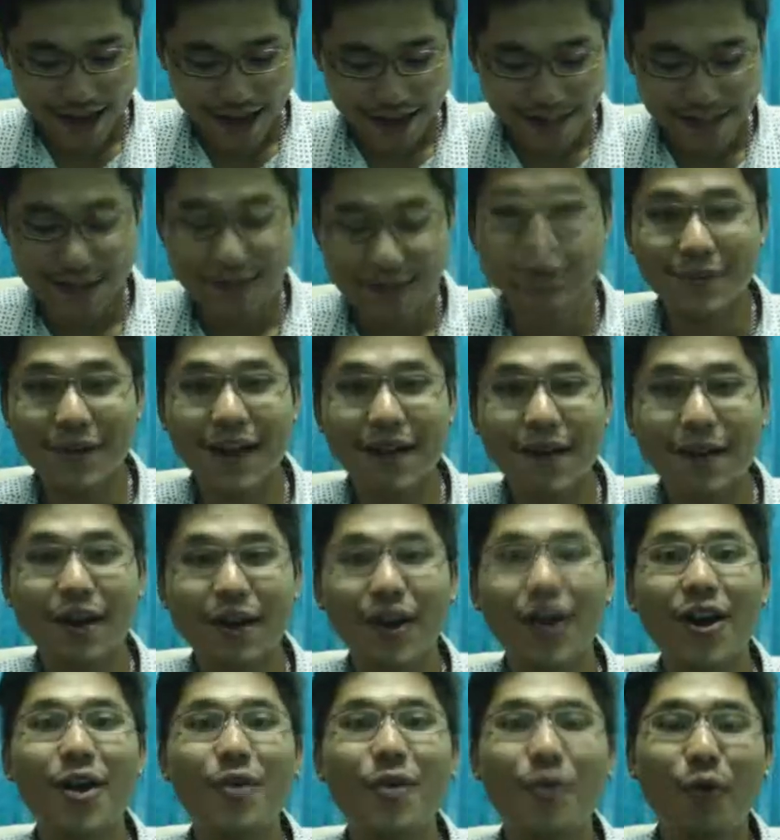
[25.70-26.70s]
ให้ชิมนะครับ
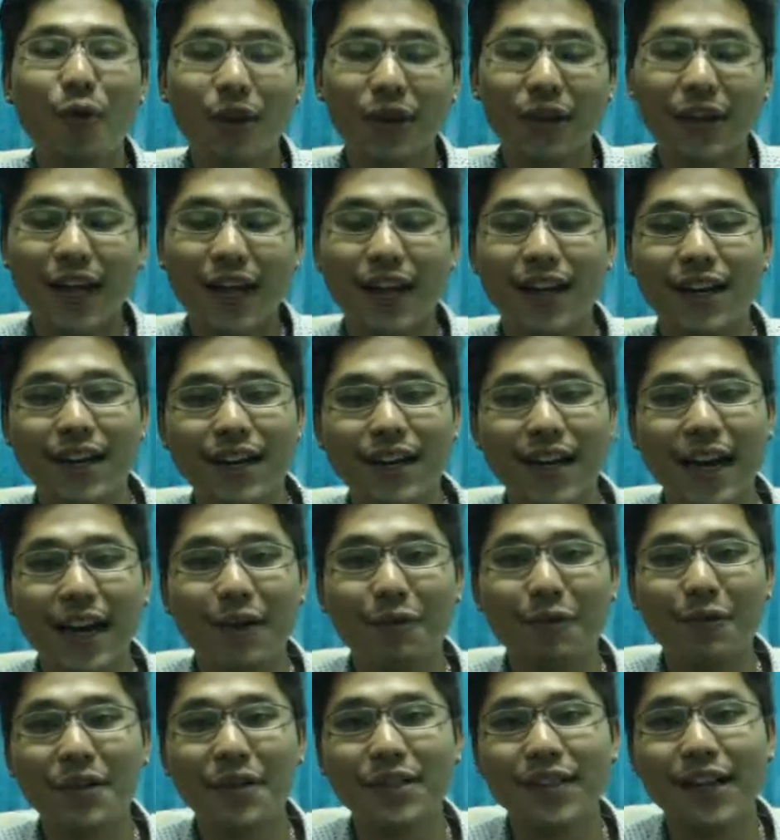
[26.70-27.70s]
แล้วก็ให้โหวตกันนะค
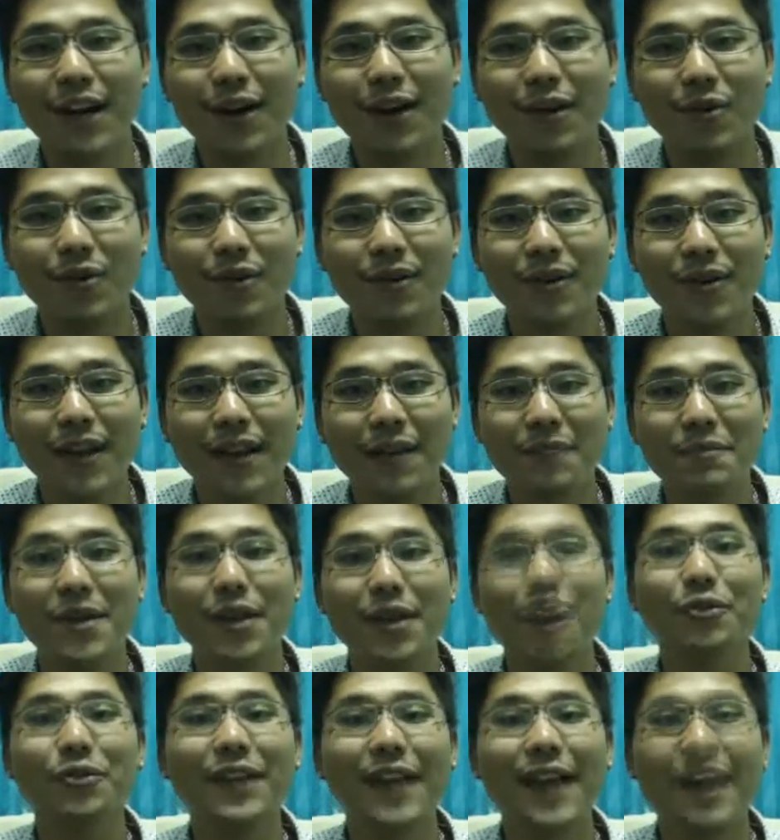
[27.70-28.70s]
รับว่าจะเอา
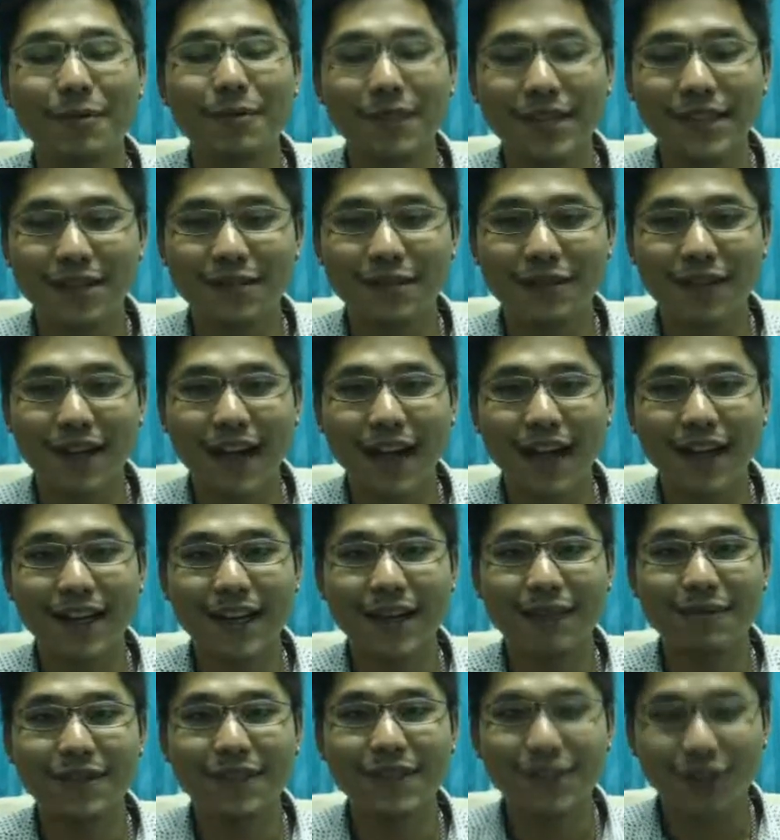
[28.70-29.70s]
เบียร์ตัวไหนมาชิมกัน
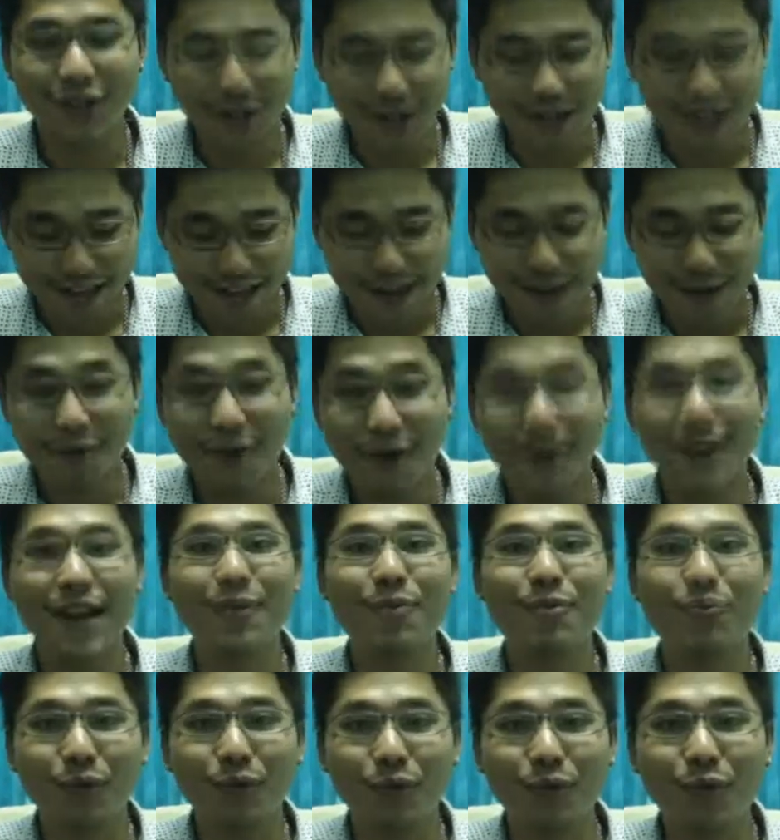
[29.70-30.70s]
นะครับซึ่งตอนนี้นะครับก็
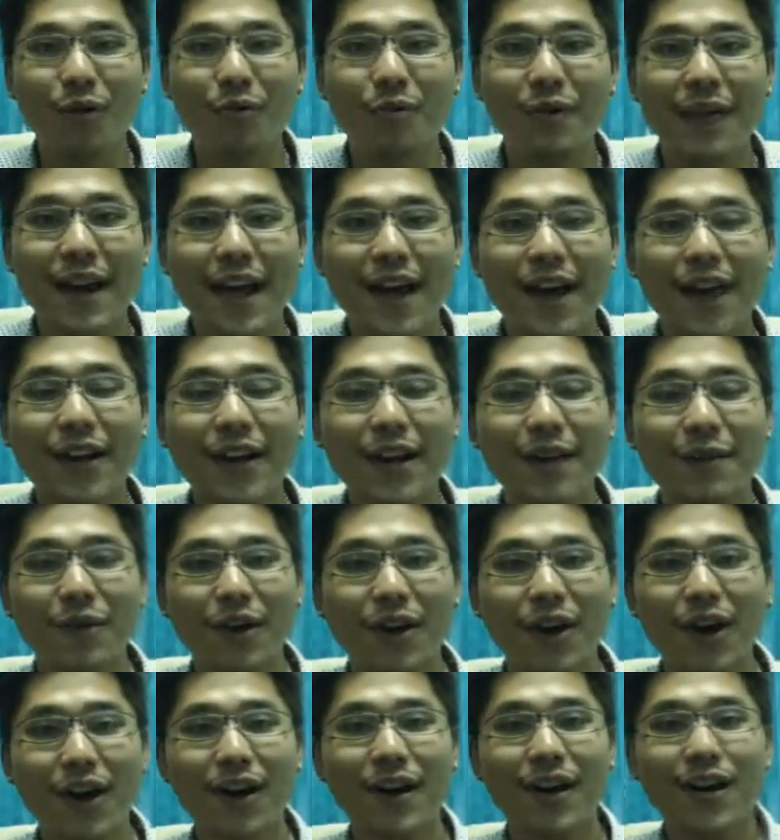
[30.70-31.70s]
ได้ผลโหวตมาแล้วนะครับ
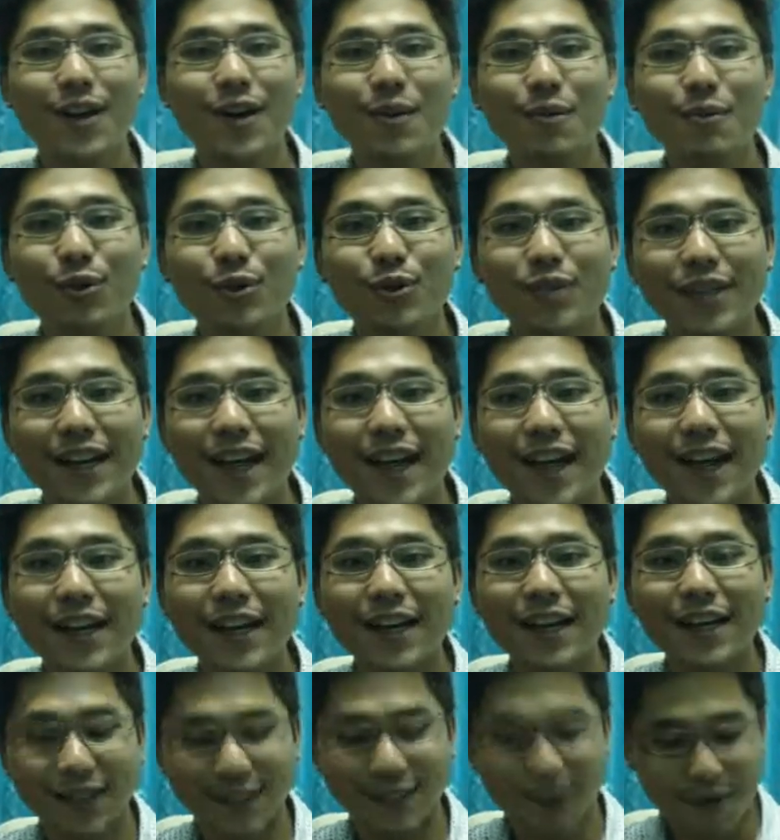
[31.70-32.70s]
ก็ผู้ชนะ
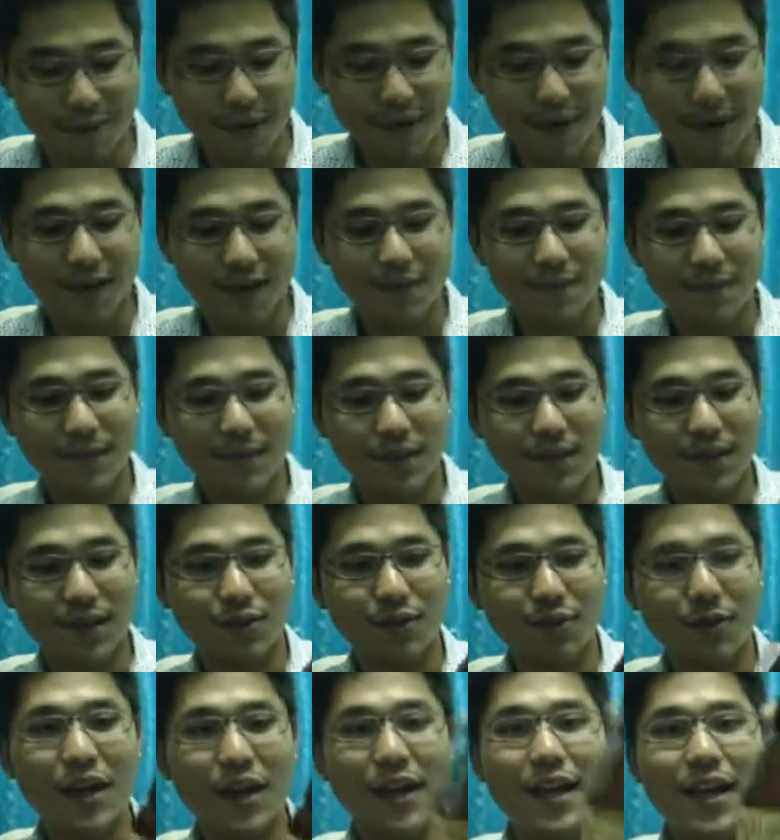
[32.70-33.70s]
เลิศก็เป็น
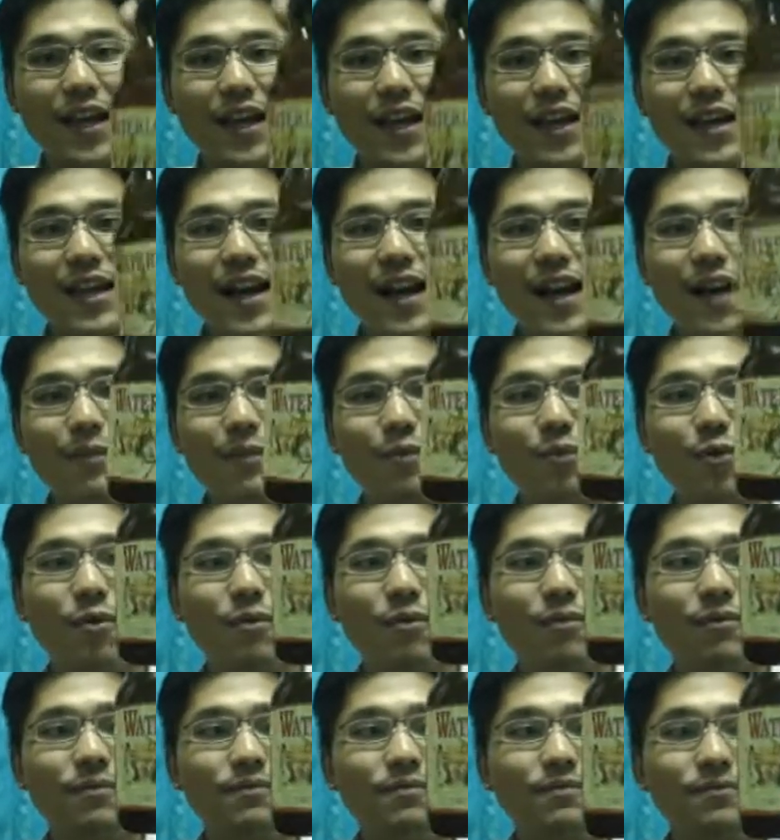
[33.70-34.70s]
ตัวนี้นะครับผ
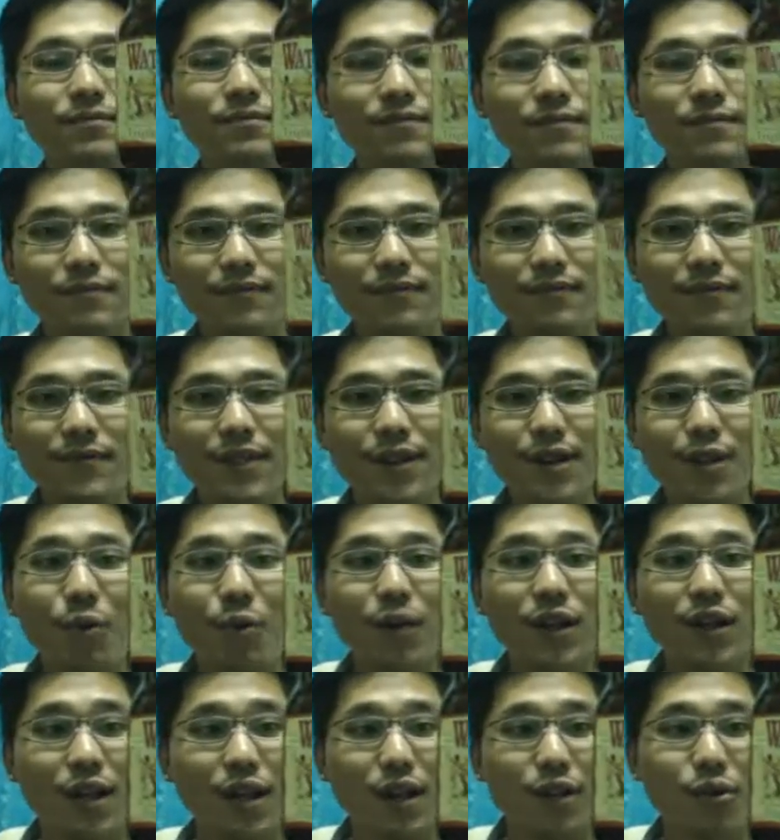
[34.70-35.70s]
ม
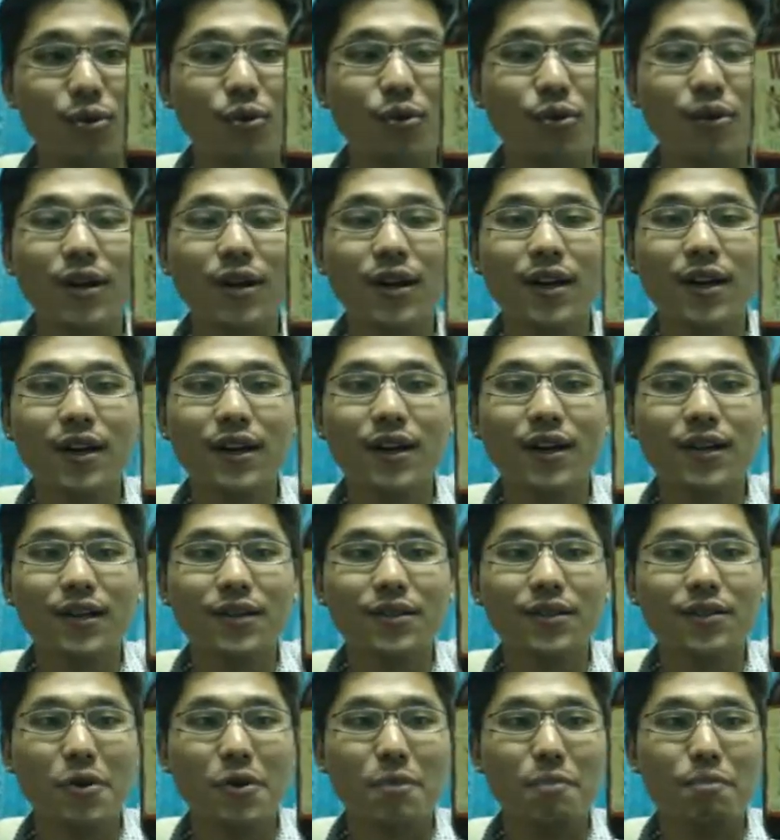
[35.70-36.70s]
Waterloo
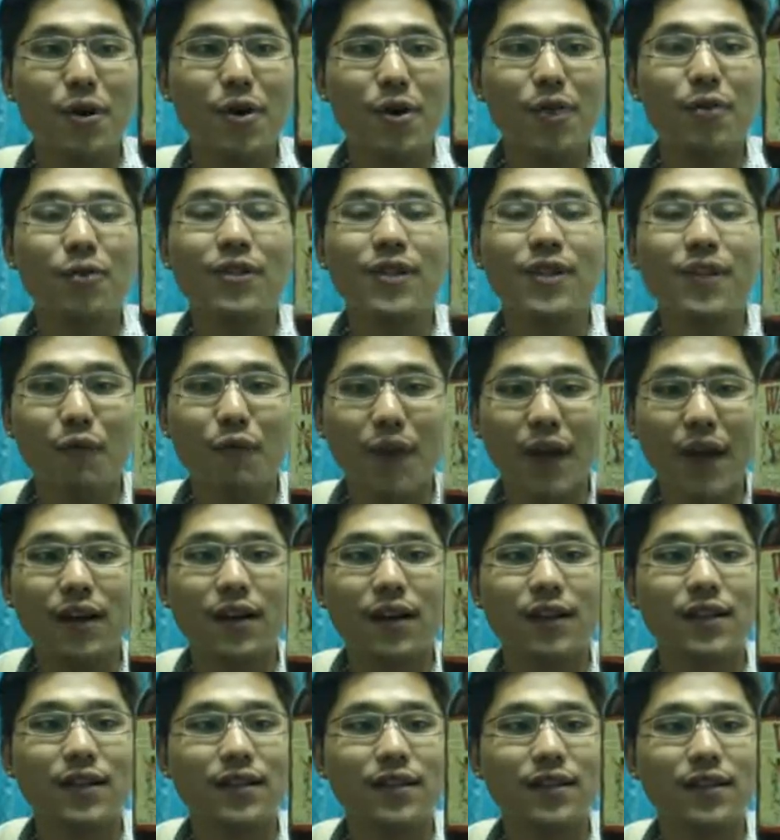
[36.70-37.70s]
Triple
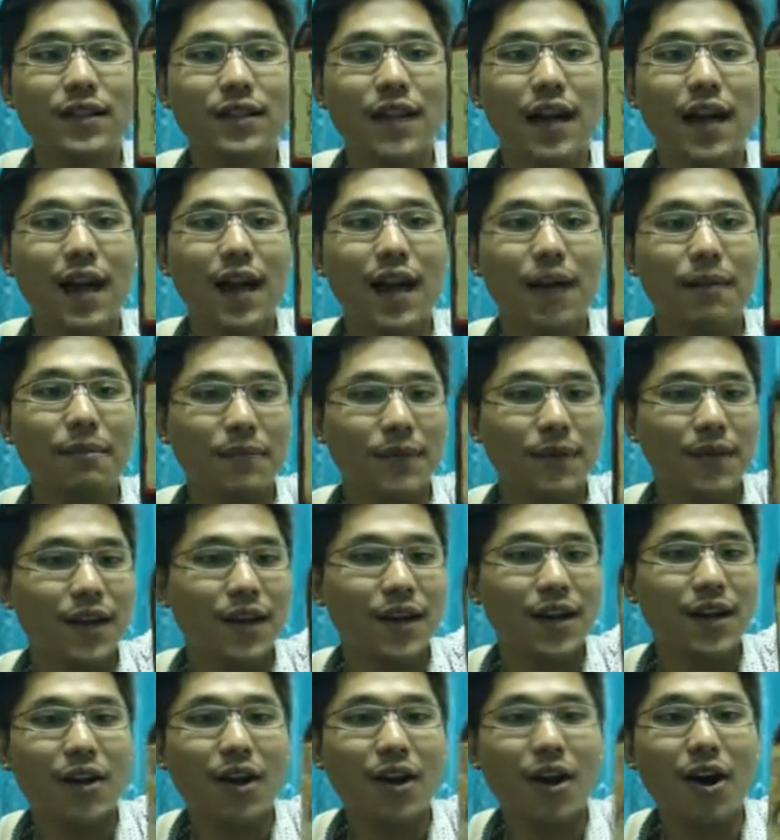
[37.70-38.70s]
Seven นะครับ
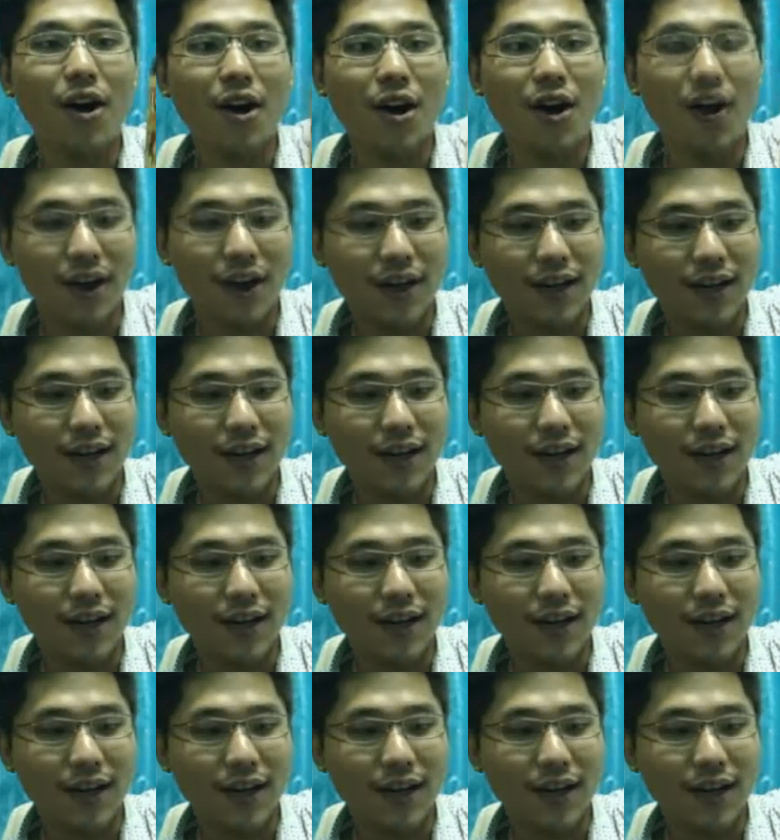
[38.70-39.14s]
ก็